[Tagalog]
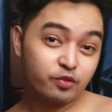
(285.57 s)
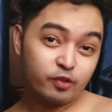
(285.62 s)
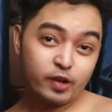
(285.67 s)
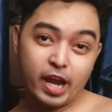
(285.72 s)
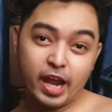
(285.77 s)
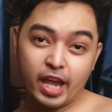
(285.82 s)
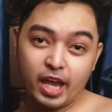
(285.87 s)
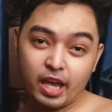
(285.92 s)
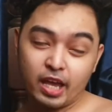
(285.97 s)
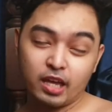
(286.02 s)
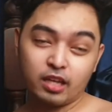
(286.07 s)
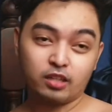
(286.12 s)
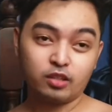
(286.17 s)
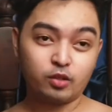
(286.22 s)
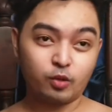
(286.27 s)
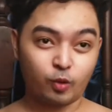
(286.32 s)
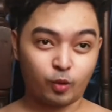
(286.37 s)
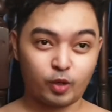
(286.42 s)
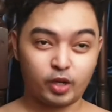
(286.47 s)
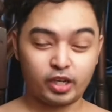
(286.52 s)

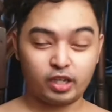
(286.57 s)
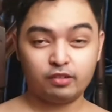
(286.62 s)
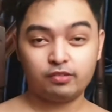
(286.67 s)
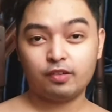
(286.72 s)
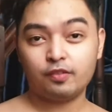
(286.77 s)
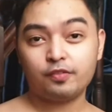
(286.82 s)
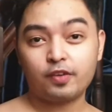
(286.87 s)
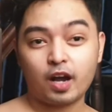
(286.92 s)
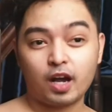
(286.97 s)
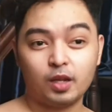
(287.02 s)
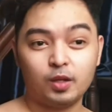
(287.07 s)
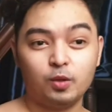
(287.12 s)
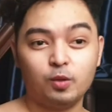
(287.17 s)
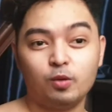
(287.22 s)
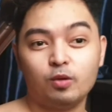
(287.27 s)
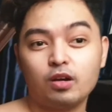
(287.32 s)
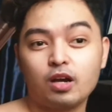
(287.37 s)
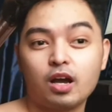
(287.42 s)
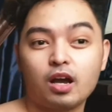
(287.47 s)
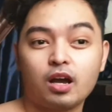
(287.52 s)
friend or
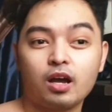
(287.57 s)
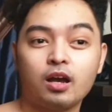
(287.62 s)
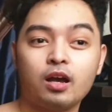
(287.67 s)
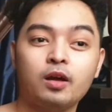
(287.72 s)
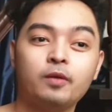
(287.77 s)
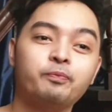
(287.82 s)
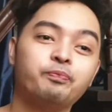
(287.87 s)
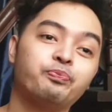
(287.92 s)
i-follow ka.